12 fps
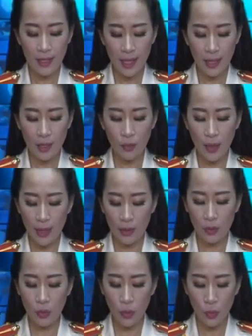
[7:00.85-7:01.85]
cháy cứu nạn
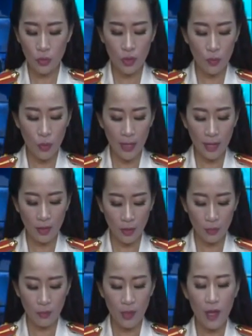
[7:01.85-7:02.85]
cứu hộ trong mùa nắng
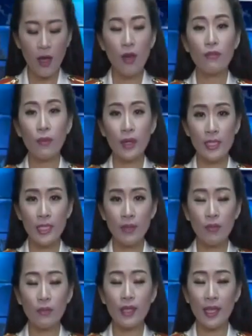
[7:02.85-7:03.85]
nóng, Phòng Cảnh sát
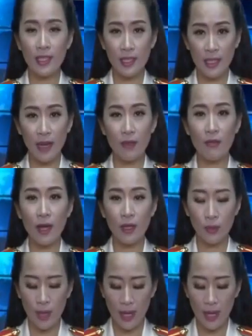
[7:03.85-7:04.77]
phòng cháy chữa cháy và cứu